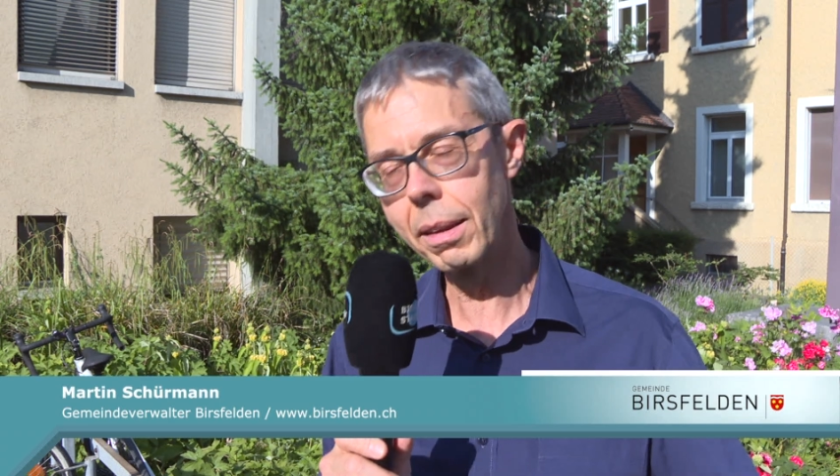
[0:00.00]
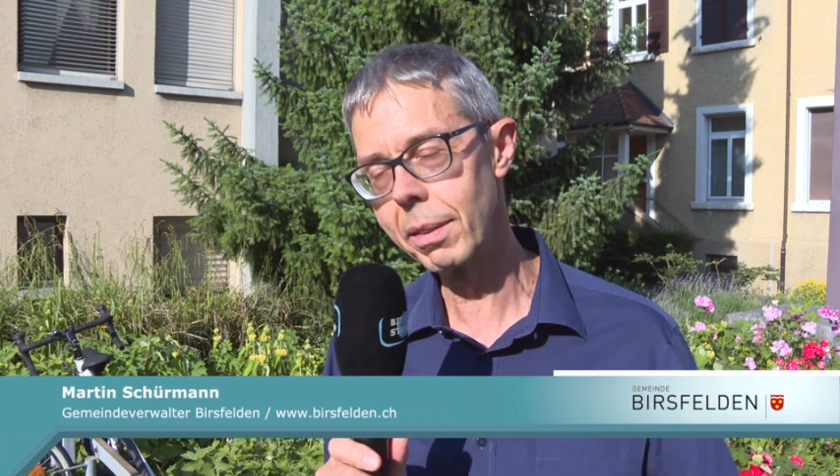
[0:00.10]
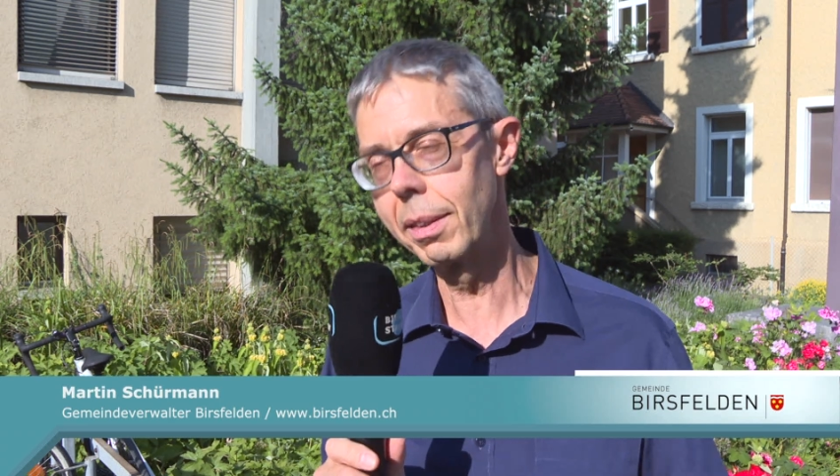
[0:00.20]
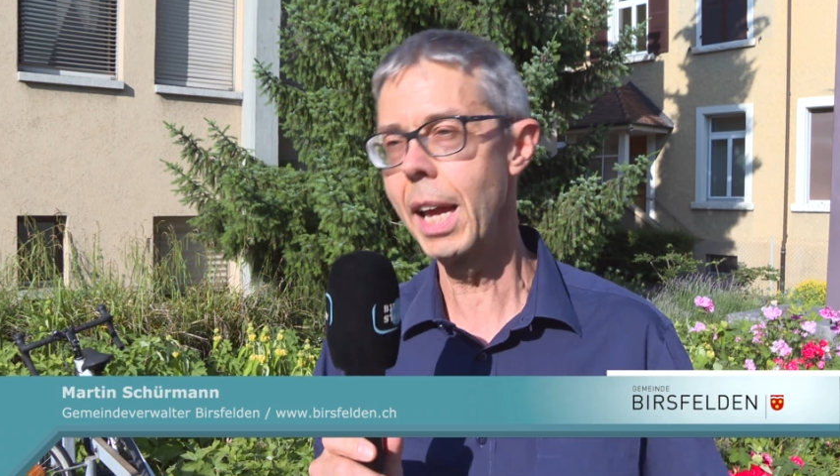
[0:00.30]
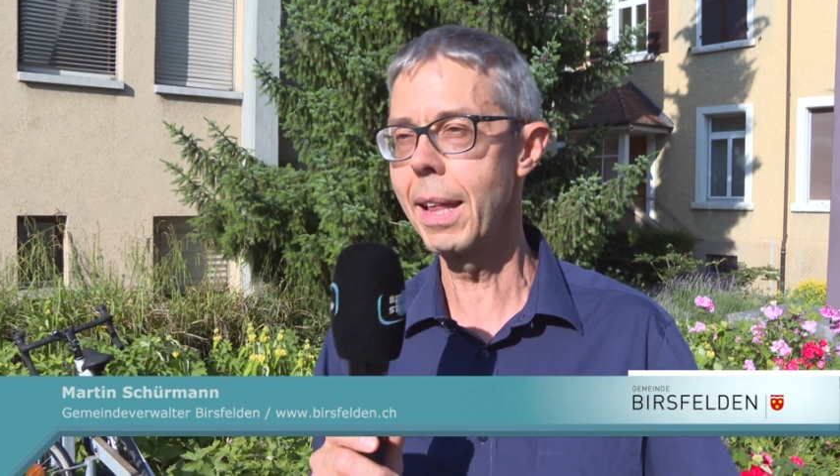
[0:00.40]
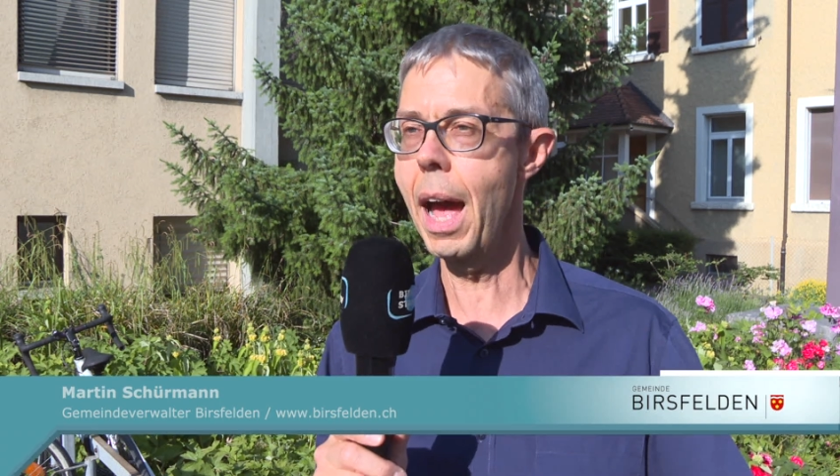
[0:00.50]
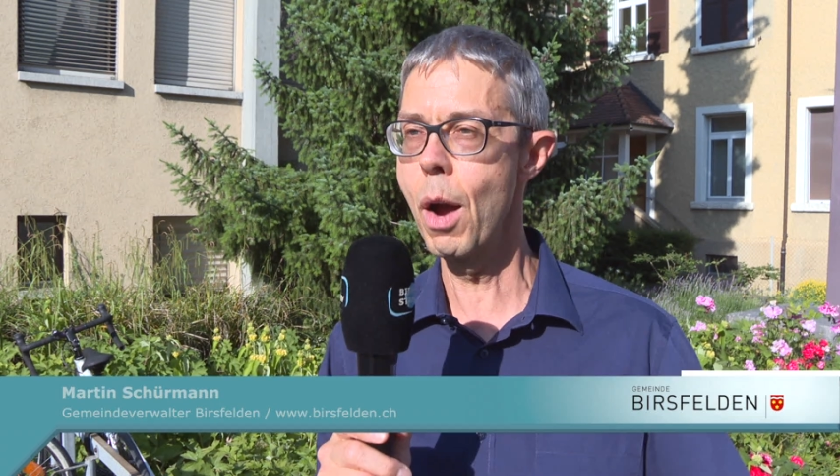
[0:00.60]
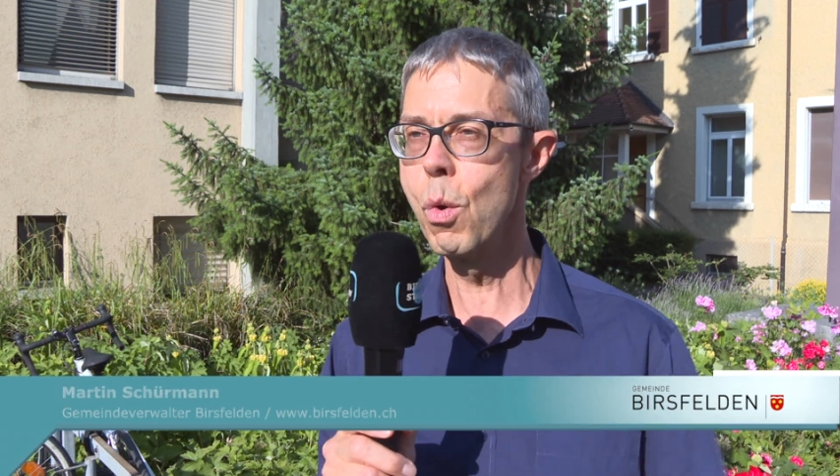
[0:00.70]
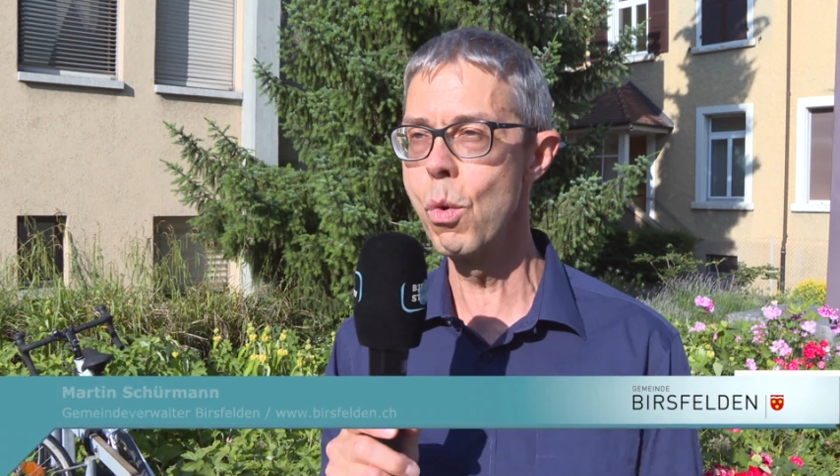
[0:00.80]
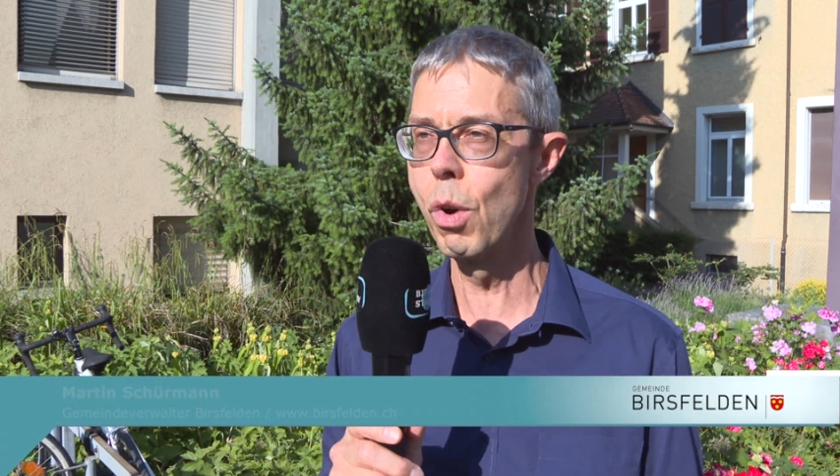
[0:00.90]
das hat
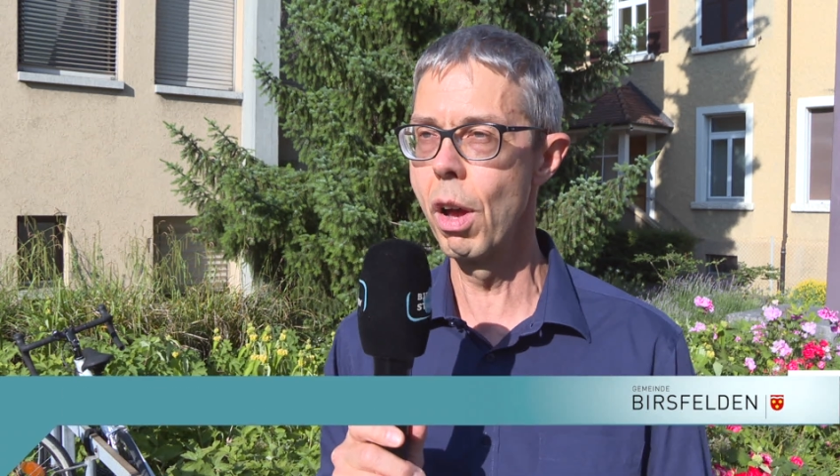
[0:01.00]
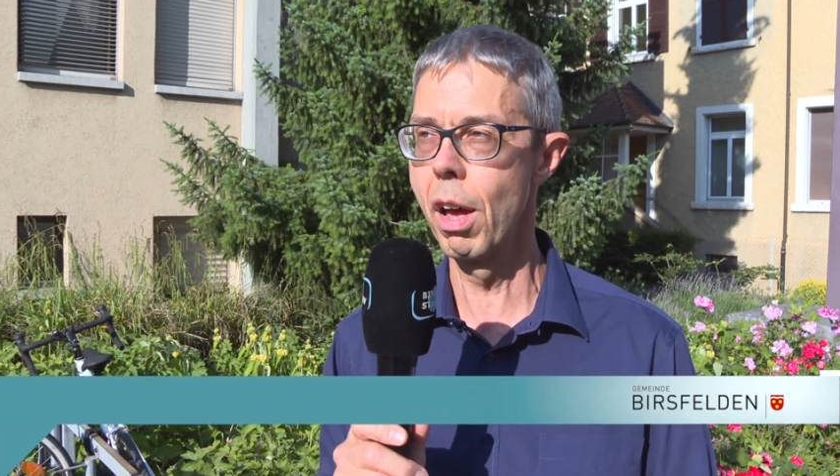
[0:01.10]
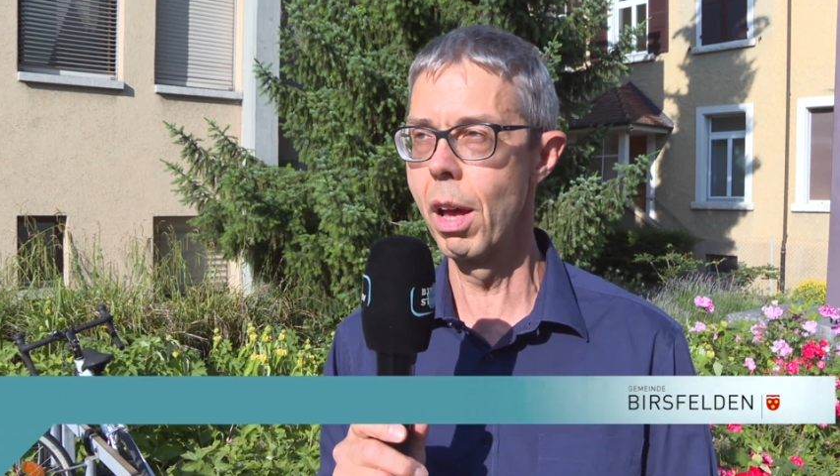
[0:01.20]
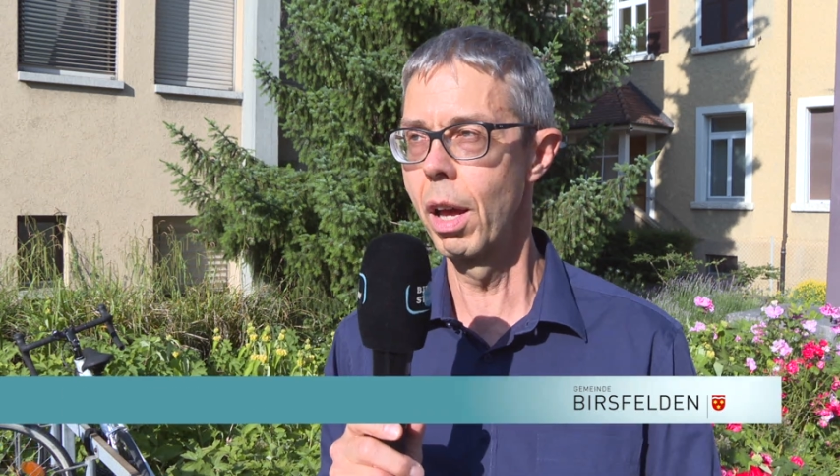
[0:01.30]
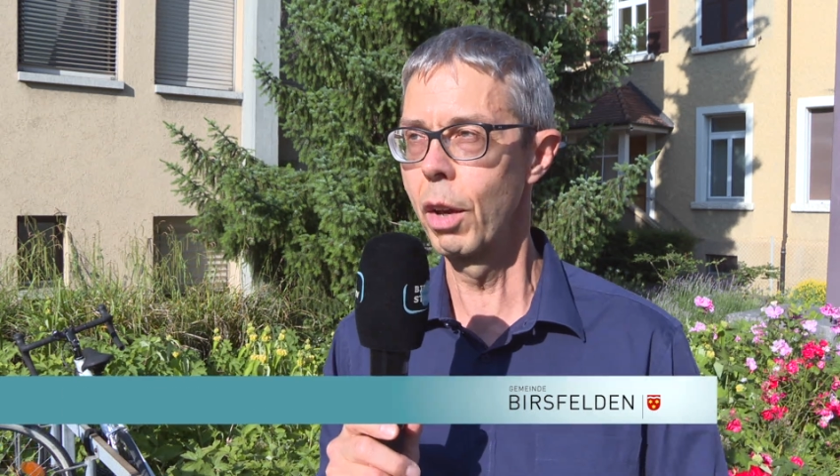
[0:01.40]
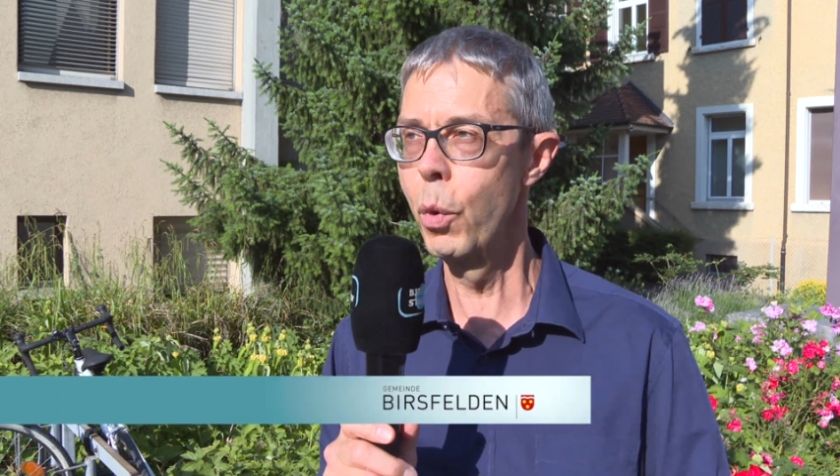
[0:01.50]
auch äh,